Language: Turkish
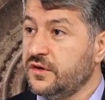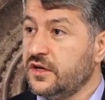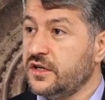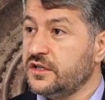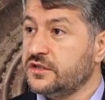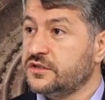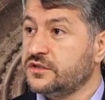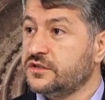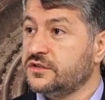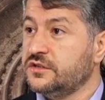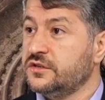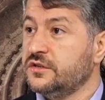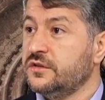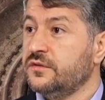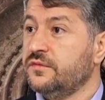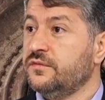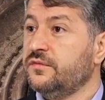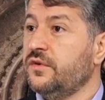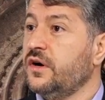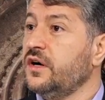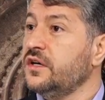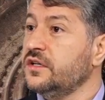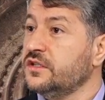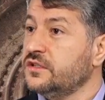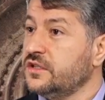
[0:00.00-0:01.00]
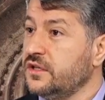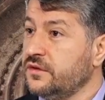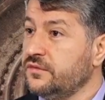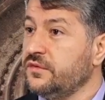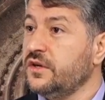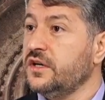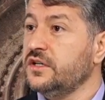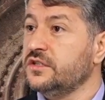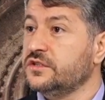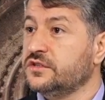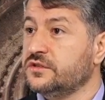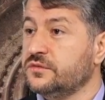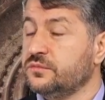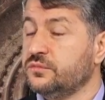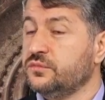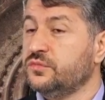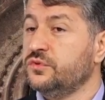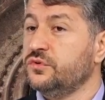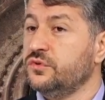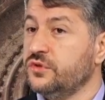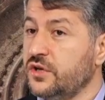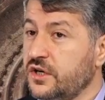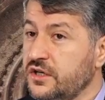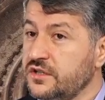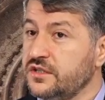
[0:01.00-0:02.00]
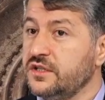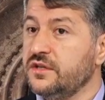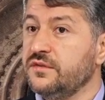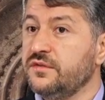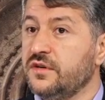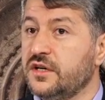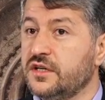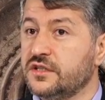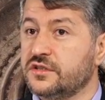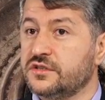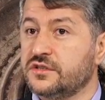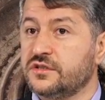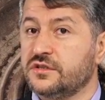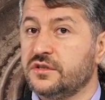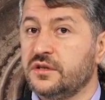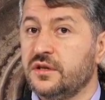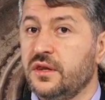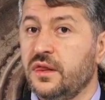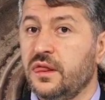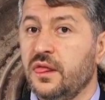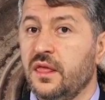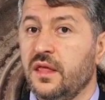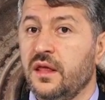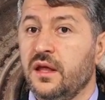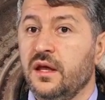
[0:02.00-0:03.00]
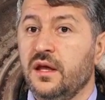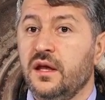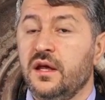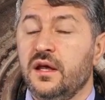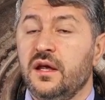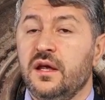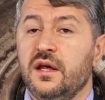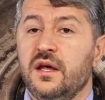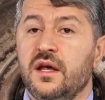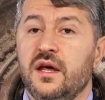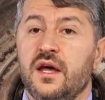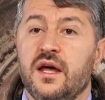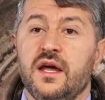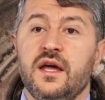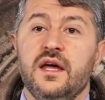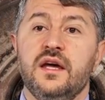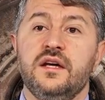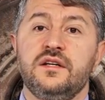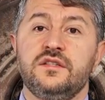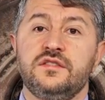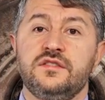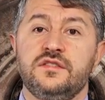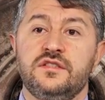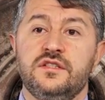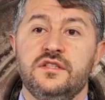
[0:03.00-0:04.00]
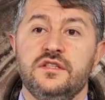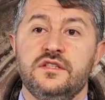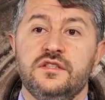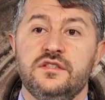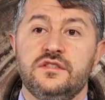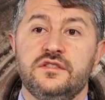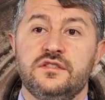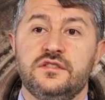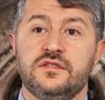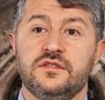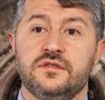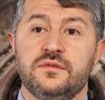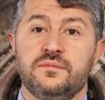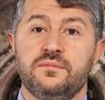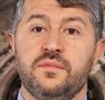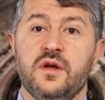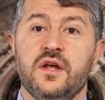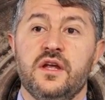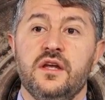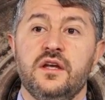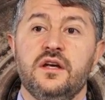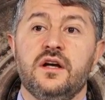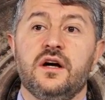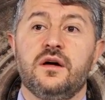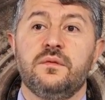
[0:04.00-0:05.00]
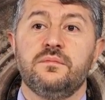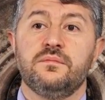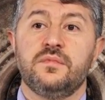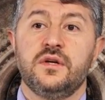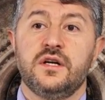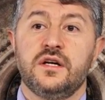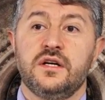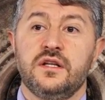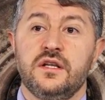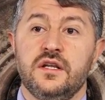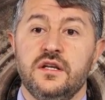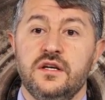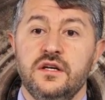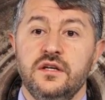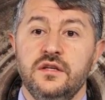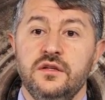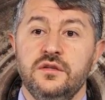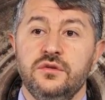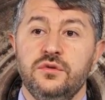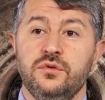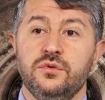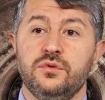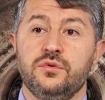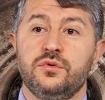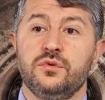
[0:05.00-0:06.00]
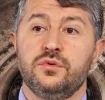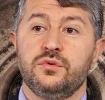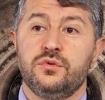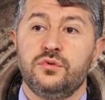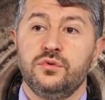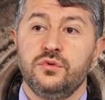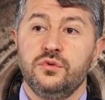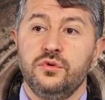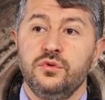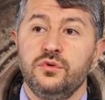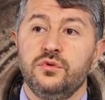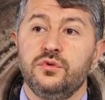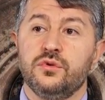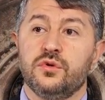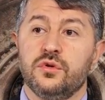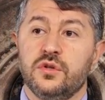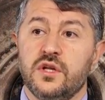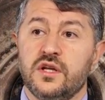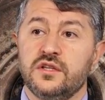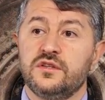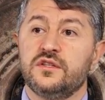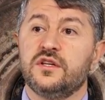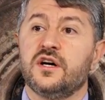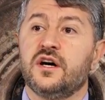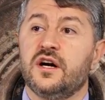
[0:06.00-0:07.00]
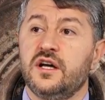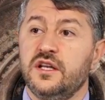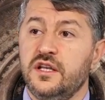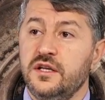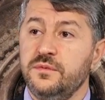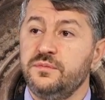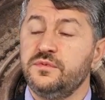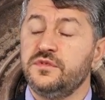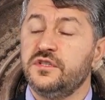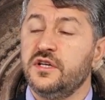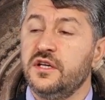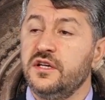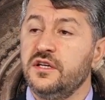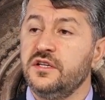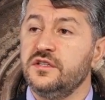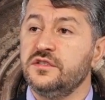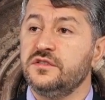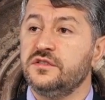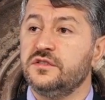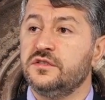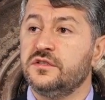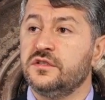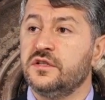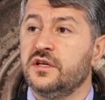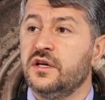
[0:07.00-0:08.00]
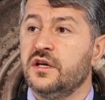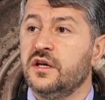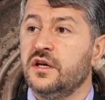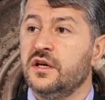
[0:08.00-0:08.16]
var, var da var, bunlar da var. Eğer siz peygamberlerin yürüdüğü yola talipseniz